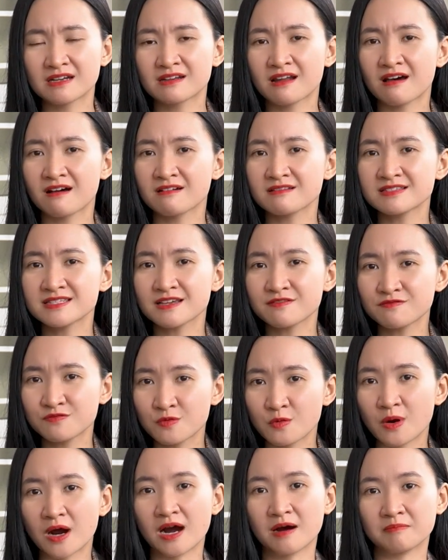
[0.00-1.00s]
nó rất
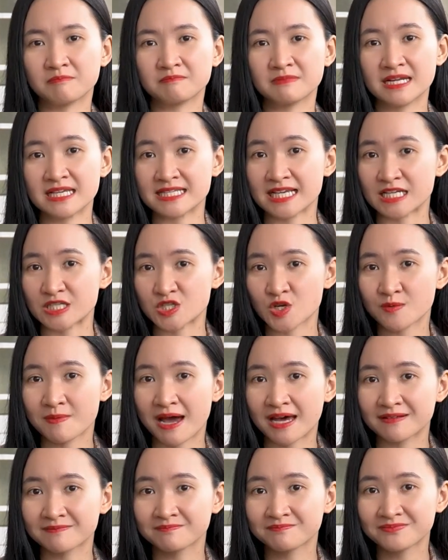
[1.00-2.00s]
phù hợp để dành cho
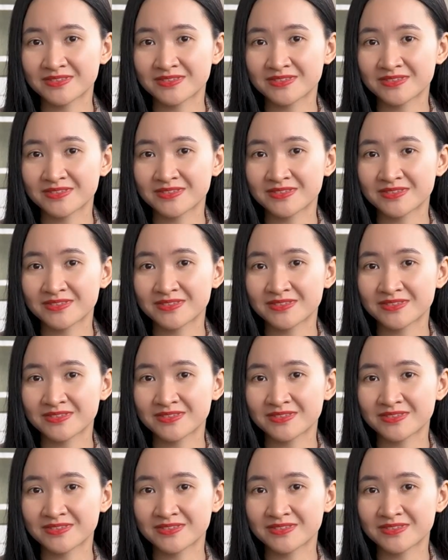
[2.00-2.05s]
bạn.